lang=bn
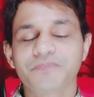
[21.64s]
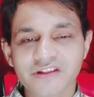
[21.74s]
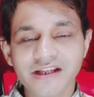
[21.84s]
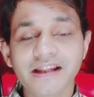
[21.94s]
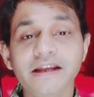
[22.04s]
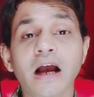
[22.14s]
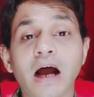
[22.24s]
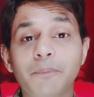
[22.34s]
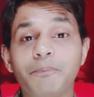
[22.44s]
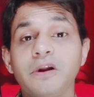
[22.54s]
দিলেই
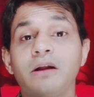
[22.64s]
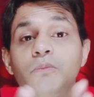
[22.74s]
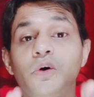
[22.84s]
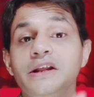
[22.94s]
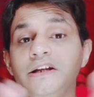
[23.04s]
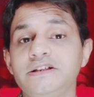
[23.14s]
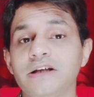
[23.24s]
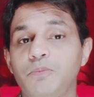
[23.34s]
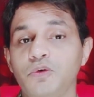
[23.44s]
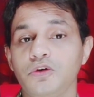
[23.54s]
আপনার মনের
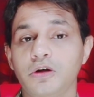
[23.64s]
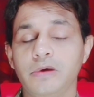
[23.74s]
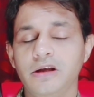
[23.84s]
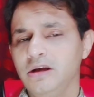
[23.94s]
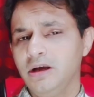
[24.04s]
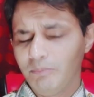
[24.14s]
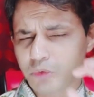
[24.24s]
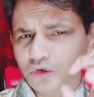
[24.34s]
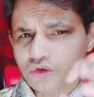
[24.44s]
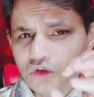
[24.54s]
ইচ্ছা পূরণ হবে
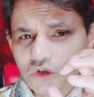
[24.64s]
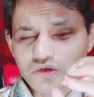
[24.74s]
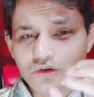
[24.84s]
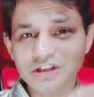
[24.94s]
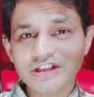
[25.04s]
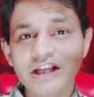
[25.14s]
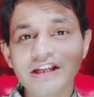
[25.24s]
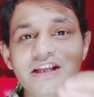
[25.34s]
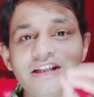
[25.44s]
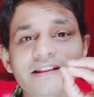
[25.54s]
প্রচণ্ড
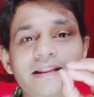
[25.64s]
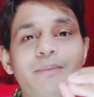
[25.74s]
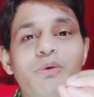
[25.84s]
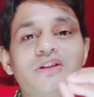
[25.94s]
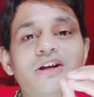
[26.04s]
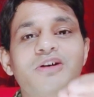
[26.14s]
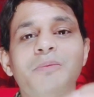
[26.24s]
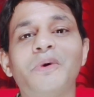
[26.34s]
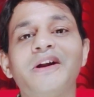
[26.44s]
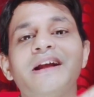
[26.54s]
শক্তিশালী দেবতা
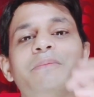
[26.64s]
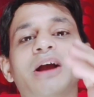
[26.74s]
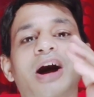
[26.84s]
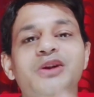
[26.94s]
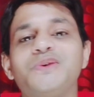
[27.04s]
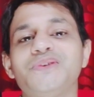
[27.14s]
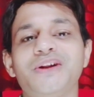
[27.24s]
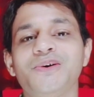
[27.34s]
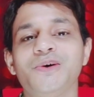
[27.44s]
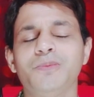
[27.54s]
সম্পর্কে আমি
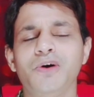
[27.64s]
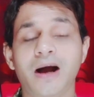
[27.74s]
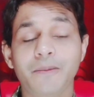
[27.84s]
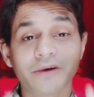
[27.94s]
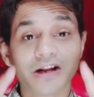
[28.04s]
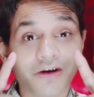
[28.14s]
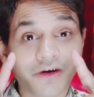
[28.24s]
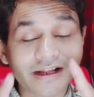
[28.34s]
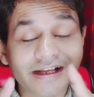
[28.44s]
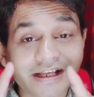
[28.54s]
আলোচনা করব আপনারা
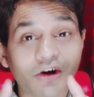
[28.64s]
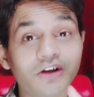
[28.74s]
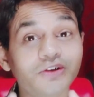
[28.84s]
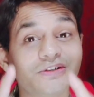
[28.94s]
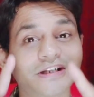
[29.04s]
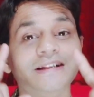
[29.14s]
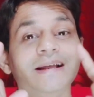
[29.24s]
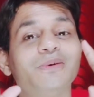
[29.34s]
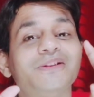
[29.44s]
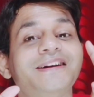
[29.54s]
অনেকেই হয়তো সেই
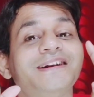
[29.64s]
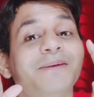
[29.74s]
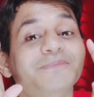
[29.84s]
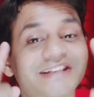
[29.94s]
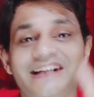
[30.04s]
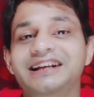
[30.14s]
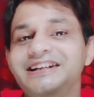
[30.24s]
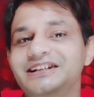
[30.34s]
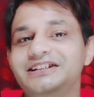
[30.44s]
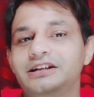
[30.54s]
দেবতার নাম জেনে
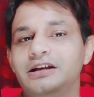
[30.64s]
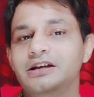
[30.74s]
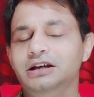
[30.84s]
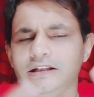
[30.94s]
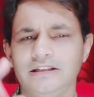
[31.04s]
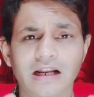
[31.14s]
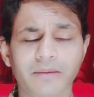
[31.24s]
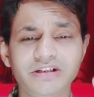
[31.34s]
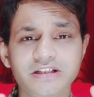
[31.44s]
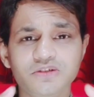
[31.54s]
গিয়েছেন যারা
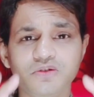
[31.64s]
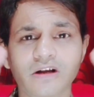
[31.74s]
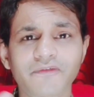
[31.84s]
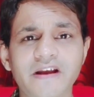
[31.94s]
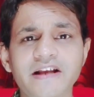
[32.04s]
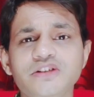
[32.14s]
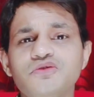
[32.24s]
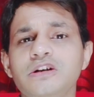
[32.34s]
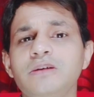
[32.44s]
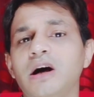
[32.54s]
বিশেষ করে
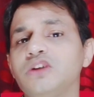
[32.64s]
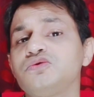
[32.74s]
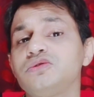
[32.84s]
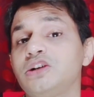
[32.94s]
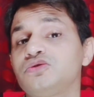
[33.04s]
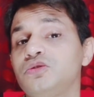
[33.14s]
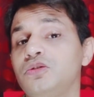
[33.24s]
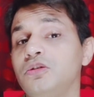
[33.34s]
ফেংসুই বাস্তুশাস্ত্র